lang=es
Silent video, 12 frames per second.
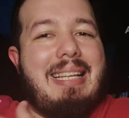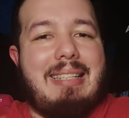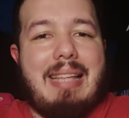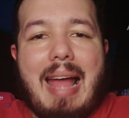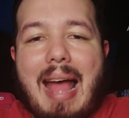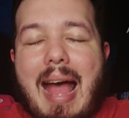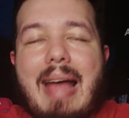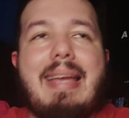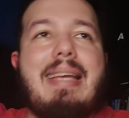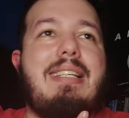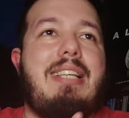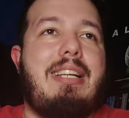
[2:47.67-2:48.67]
está
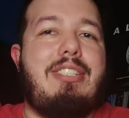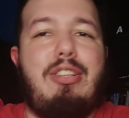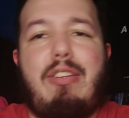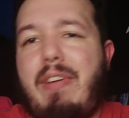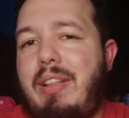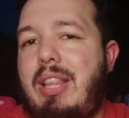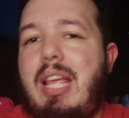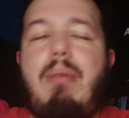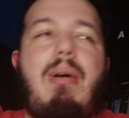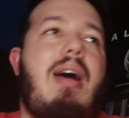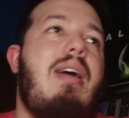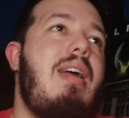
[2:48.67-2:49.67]
ahí sigue siendo
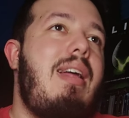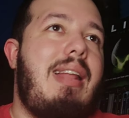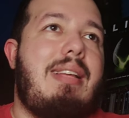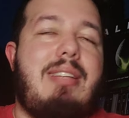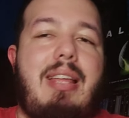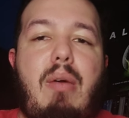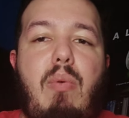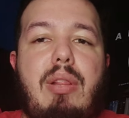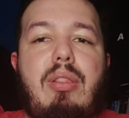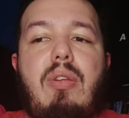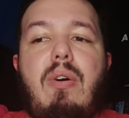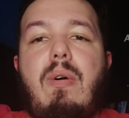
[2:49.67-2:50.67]
efectiva. La escena
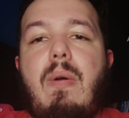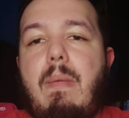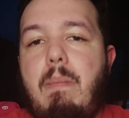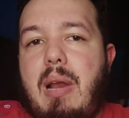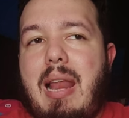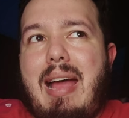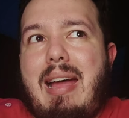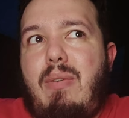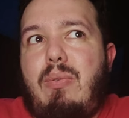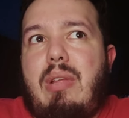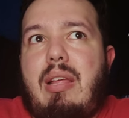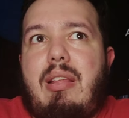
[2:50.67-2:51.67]
cuando
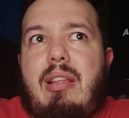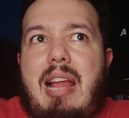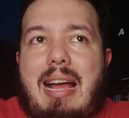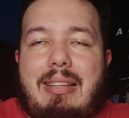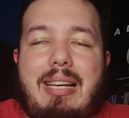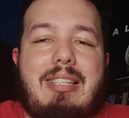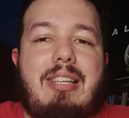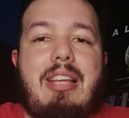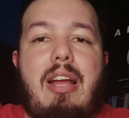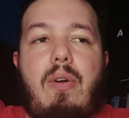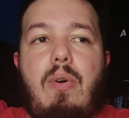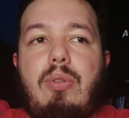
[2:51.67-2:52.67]
una de las actrices
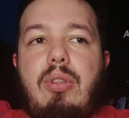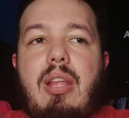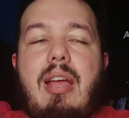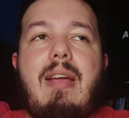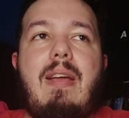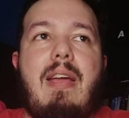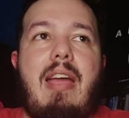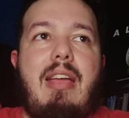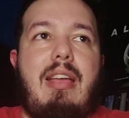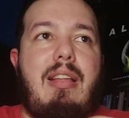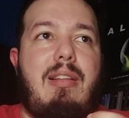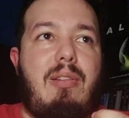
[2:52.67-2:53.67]
se esconde
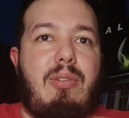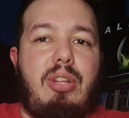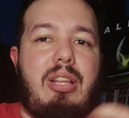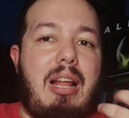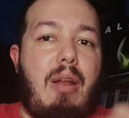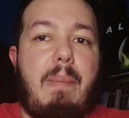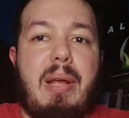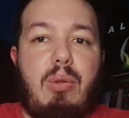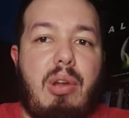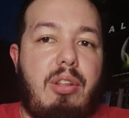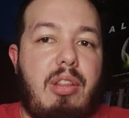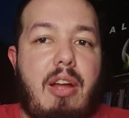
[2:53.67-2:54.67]
en donde están los
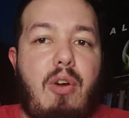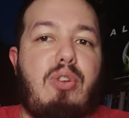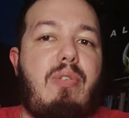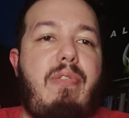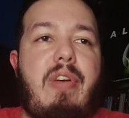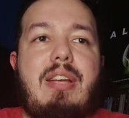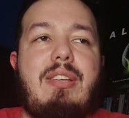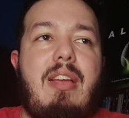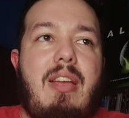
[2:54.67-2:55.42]
vestuarios de Ghostface